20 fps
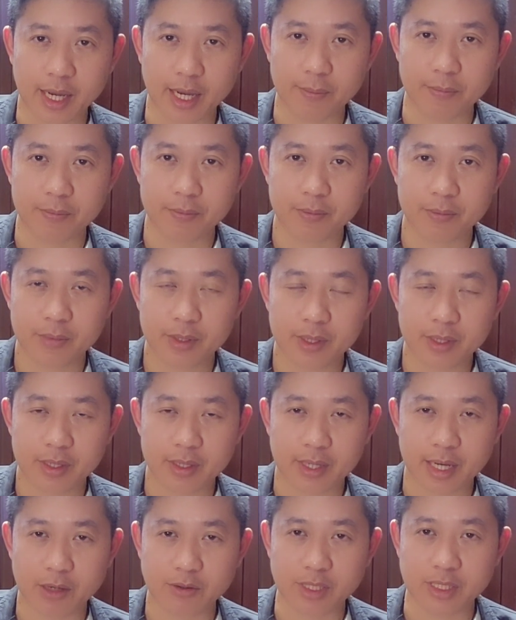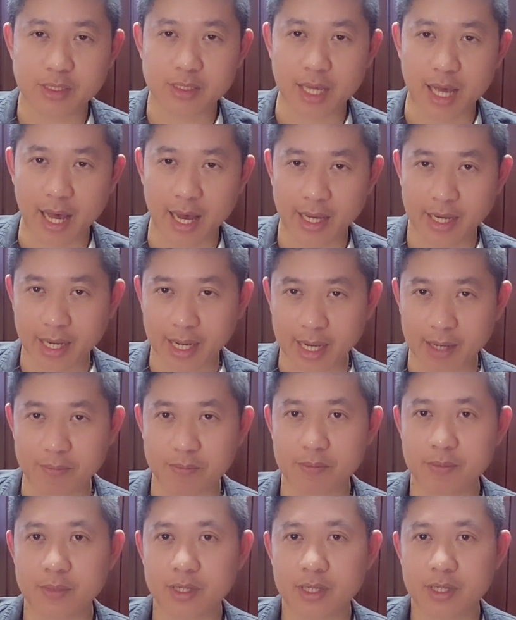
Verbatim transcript: นะครับเก้าชันษานะครับ